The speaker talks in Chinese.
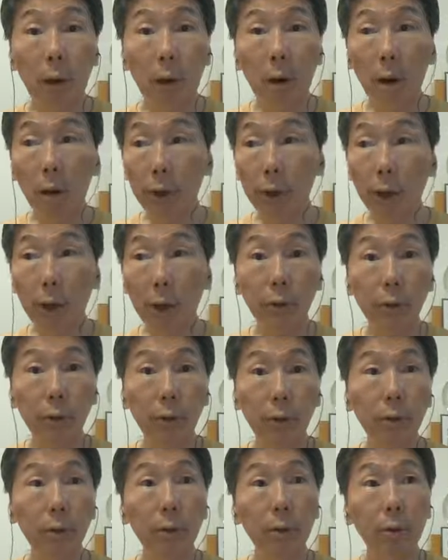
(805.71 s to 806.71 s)
哦，好像
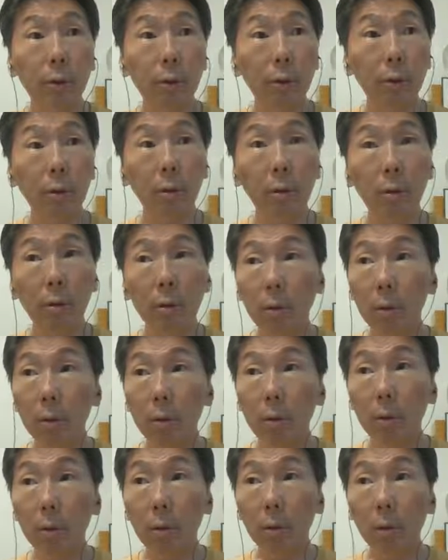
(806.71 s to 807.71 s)
是，
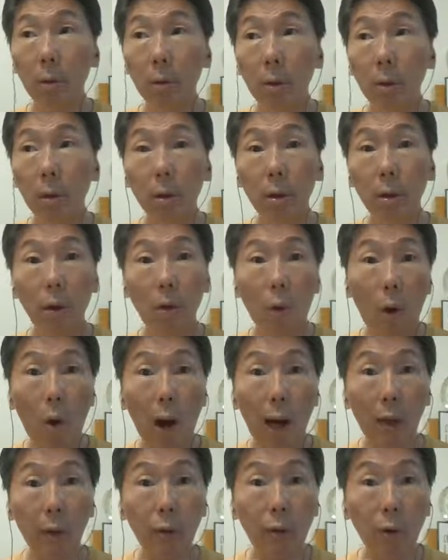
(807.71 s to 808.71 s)
呃，
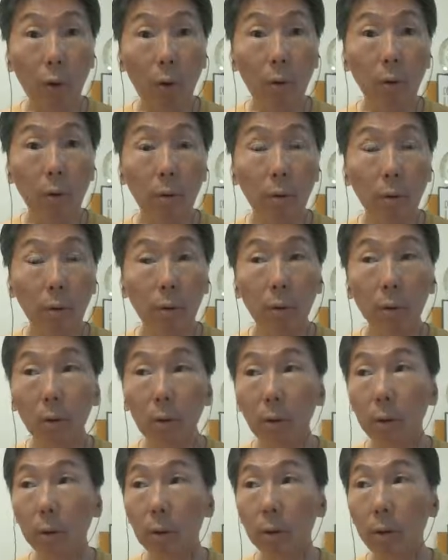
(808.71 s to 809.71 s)
华中
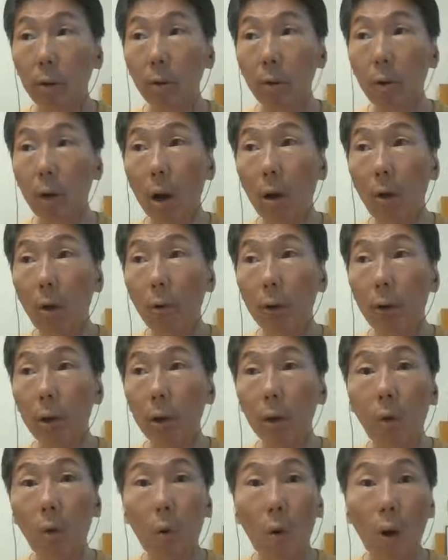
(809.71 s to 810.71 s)
又搞一
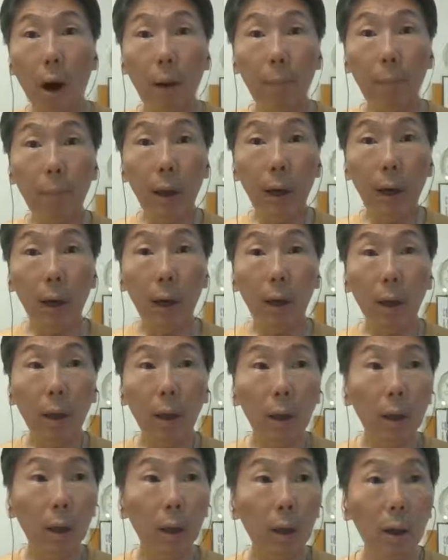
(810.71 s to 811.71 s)
个华北。
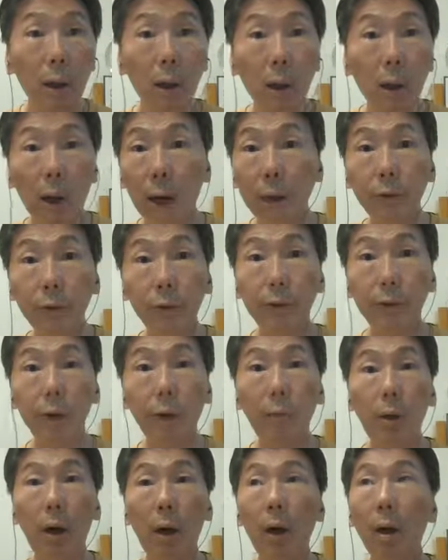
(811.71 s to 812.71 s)
还是
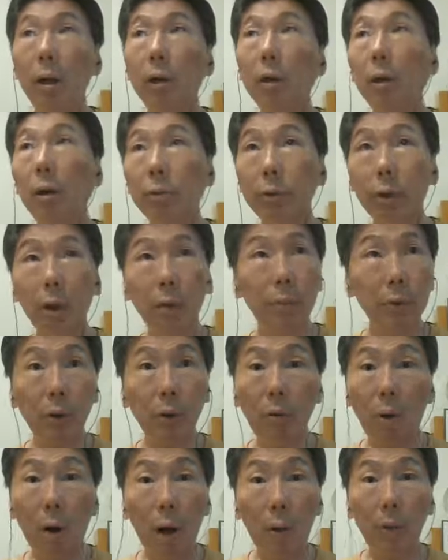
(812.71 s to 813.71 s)
什么？好像不
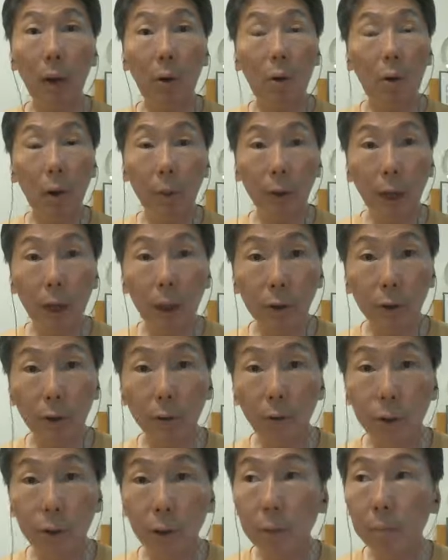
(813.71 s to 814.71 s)
是华北，华北那
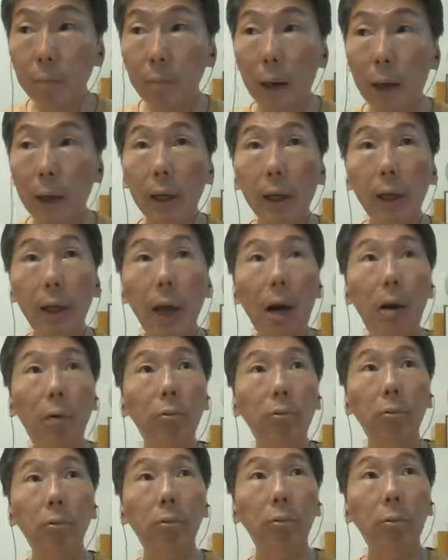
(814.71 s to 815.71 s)
时候已经败得一塌
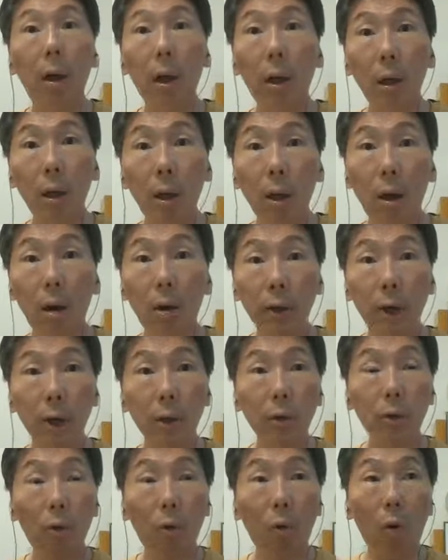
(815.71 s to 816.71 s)
糊涂了。好
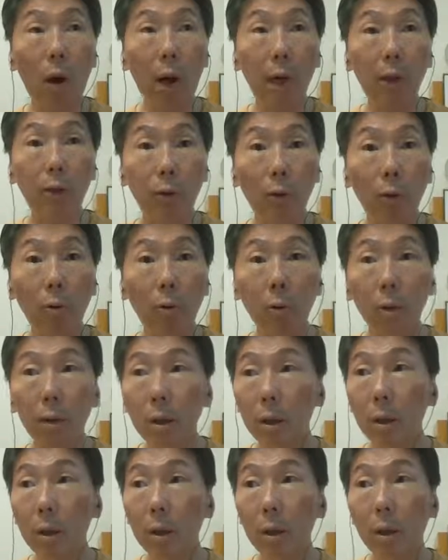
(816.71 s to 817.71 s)
像是华中
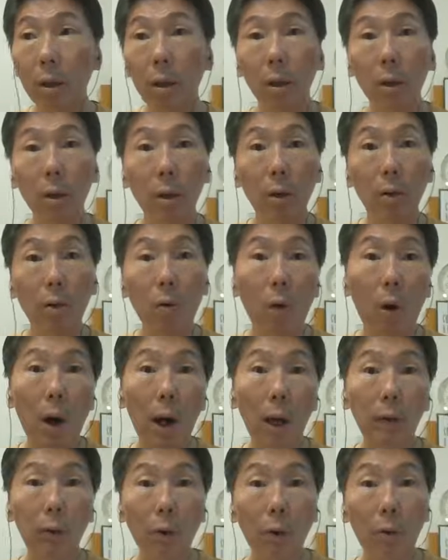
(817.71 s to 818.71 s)
跟
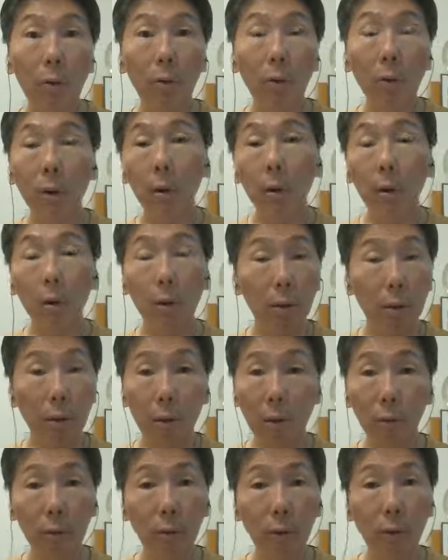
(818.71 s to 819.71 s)
华东，
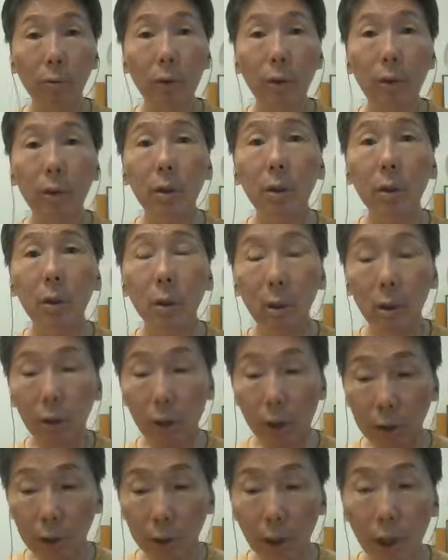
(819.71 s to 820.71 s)
哦，总之
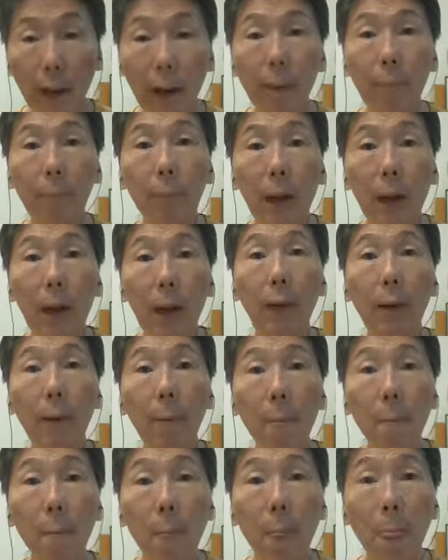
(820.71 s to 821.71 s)
切成两半。